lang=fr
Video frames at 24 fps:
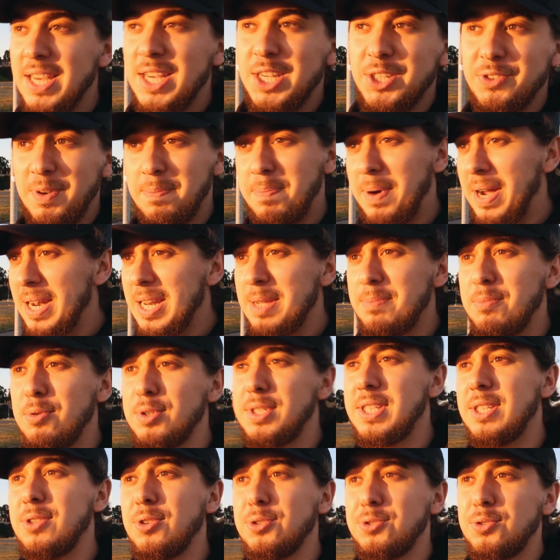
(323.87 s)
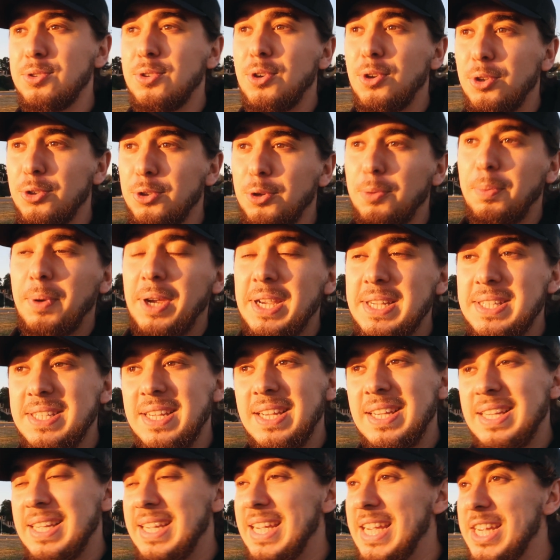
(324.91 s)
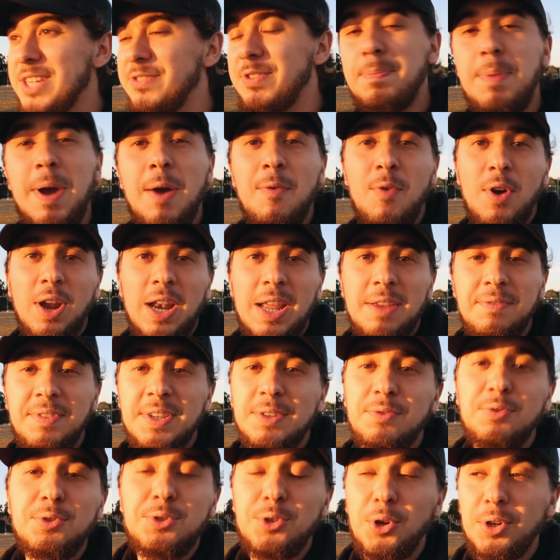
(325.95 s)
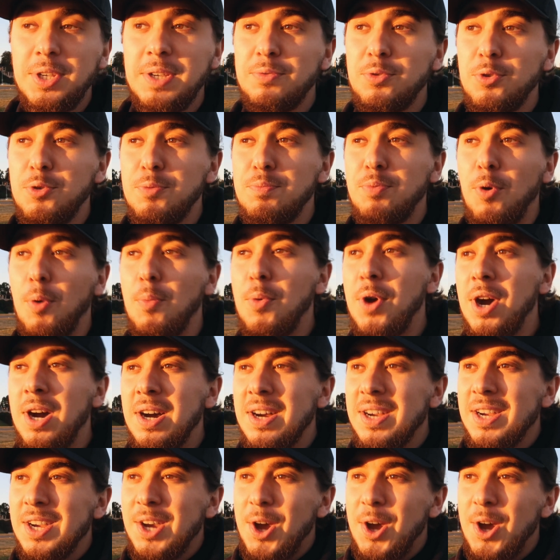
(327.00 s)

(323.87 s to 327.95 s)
je vais pas aller bosser dans une grande entreprise et je vais pas avoir la vie que vous auriez voulu pour moi,